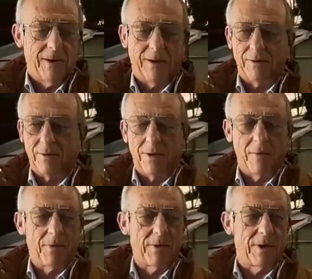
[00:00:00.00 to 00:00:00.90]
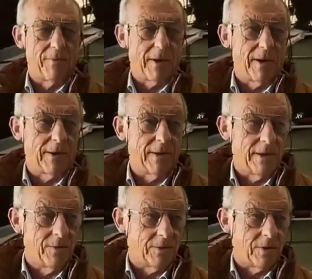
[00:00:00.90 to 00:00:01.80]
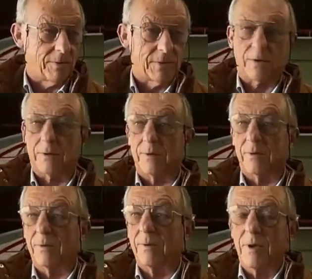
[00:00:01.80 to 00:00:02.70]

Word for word: et de réapprendre à parler à des débutants parce que